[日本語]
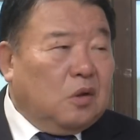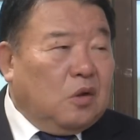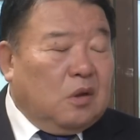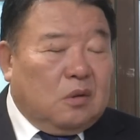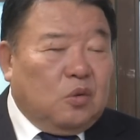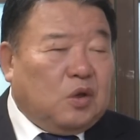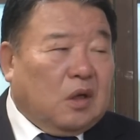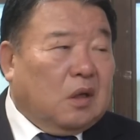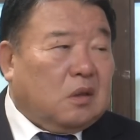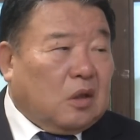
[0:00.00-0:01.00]
ええ、
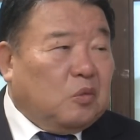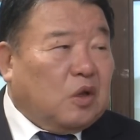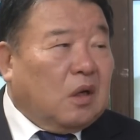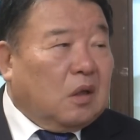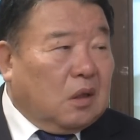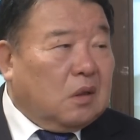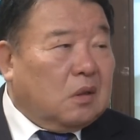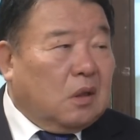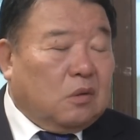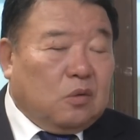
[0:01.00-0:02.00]
ロシアがやったみたいなね、え
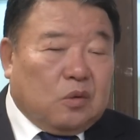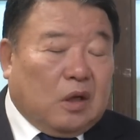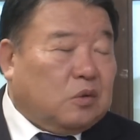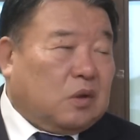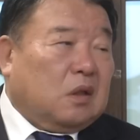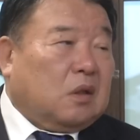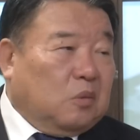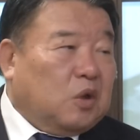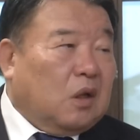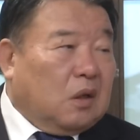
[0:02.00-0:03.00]
え、あの核使った
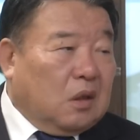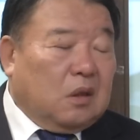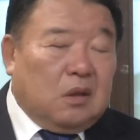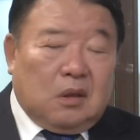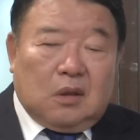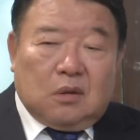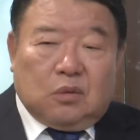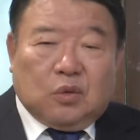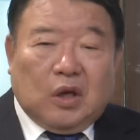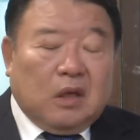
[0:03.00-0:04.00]
みたいなね、ええ、
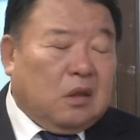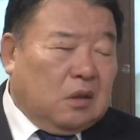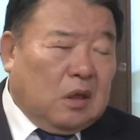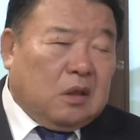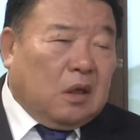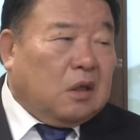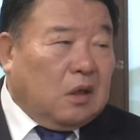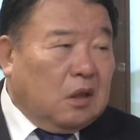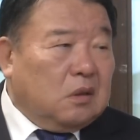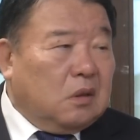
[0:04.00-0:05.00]
ことを や, やりかね
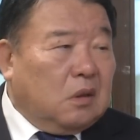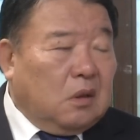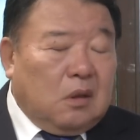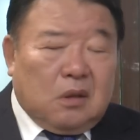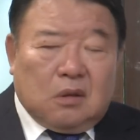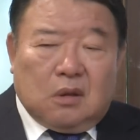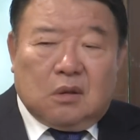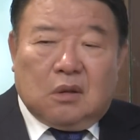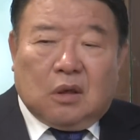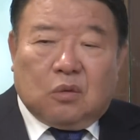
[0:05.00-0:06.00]
ない、え
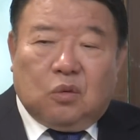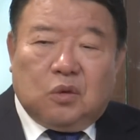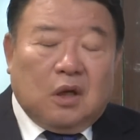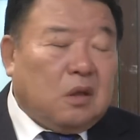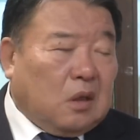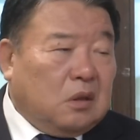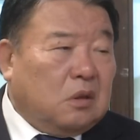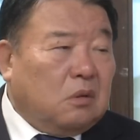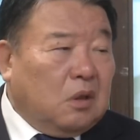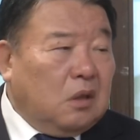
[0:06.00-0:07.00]
え、あのこんな感じ
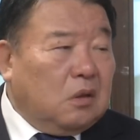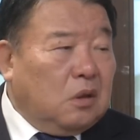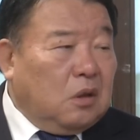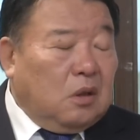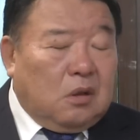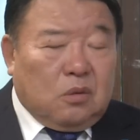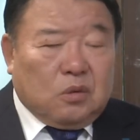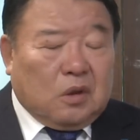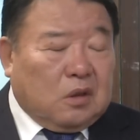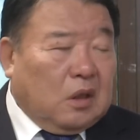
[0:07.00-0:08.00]
のね、ええ、こ
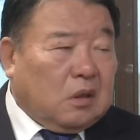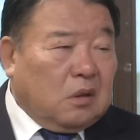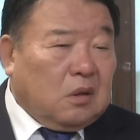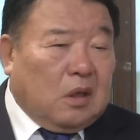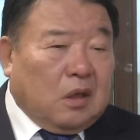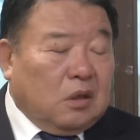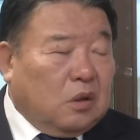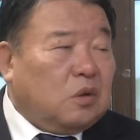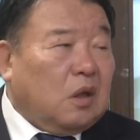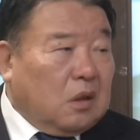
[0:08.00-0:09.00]
とだってや考え
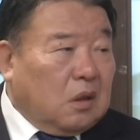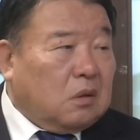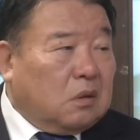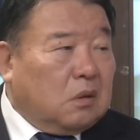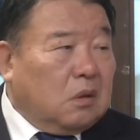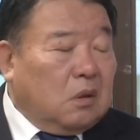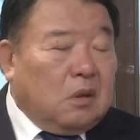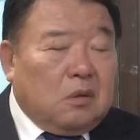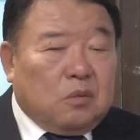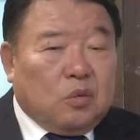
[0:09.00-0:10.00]
てんじゃないか、はい、
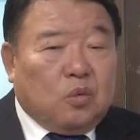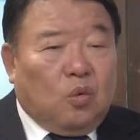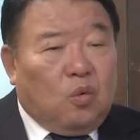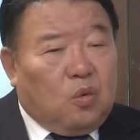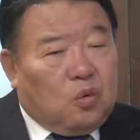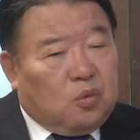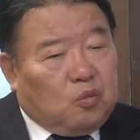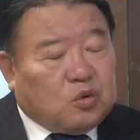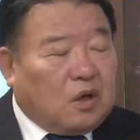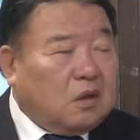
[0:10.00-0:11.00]
どう
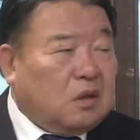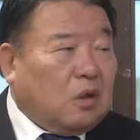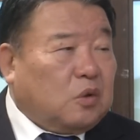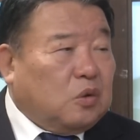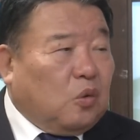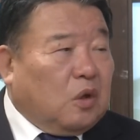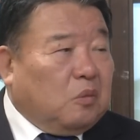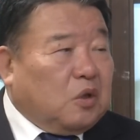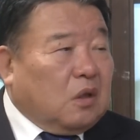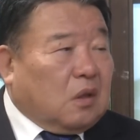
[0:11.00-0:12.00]
も使わせたくてしょうがない
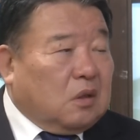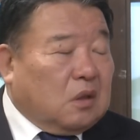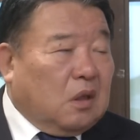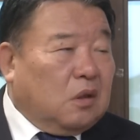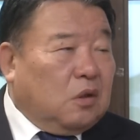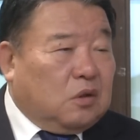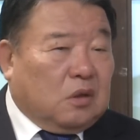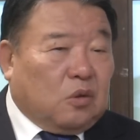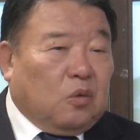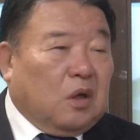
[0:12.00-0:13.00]
みたいな感じがして
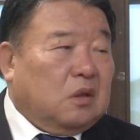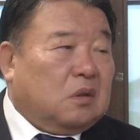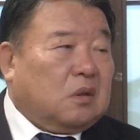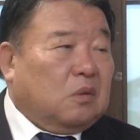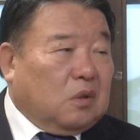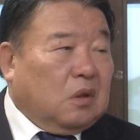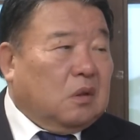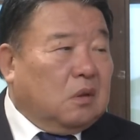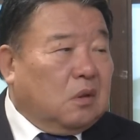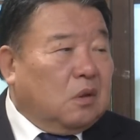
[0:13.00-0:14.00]
しょうがないんですけどね。
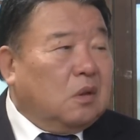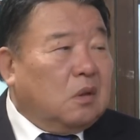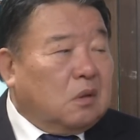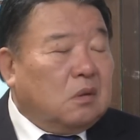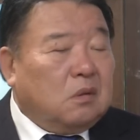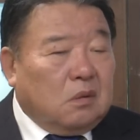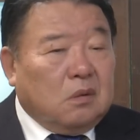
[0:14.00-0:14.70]
うんとねこ